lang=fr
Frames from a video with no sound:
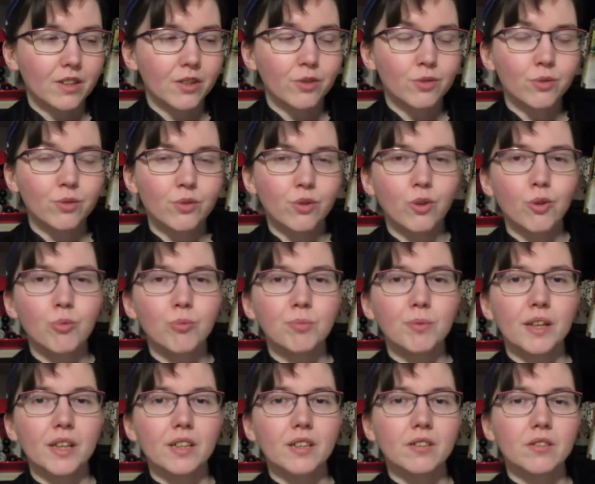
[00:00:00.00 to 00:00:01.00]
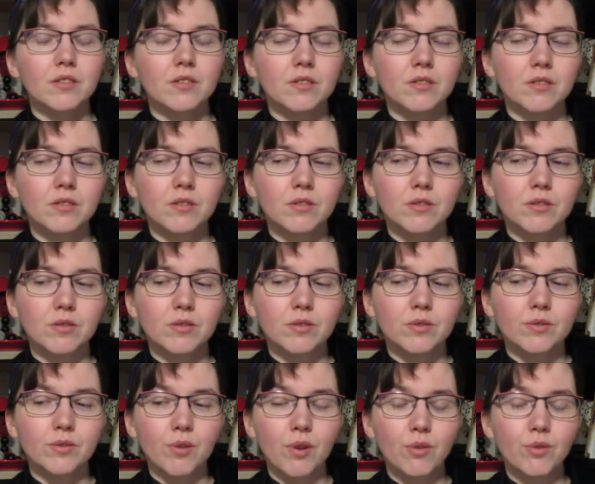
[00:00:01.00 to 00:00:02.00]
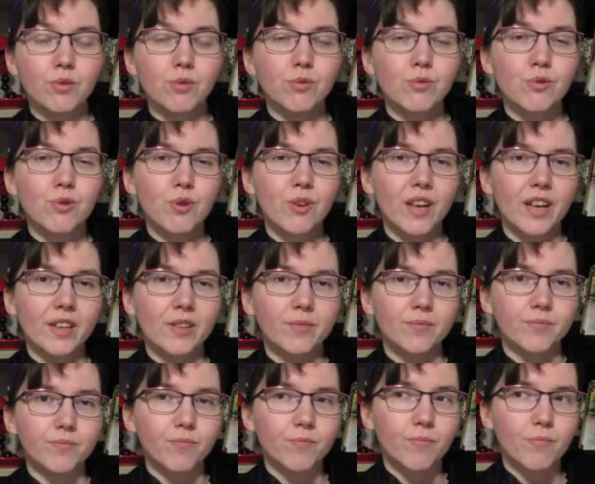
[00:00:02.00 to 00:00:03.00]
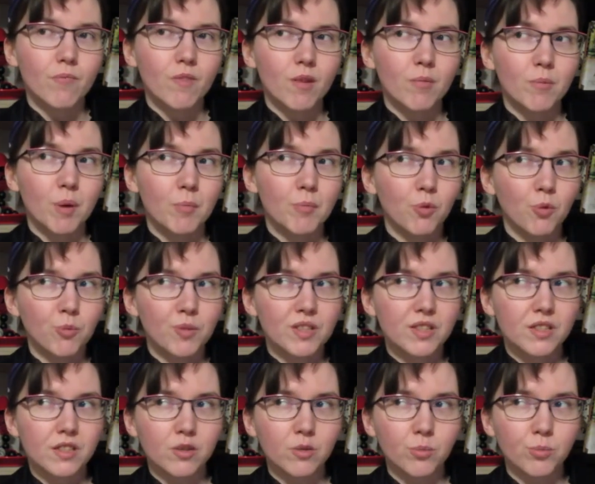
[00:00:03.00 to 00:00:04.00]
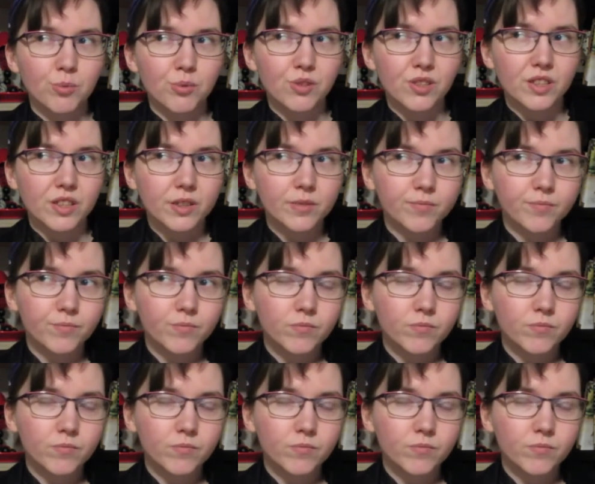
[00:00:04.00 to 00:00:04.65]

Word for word: Alors dedans, on parle euh, de violence conjugale, même domestique, on peut dire,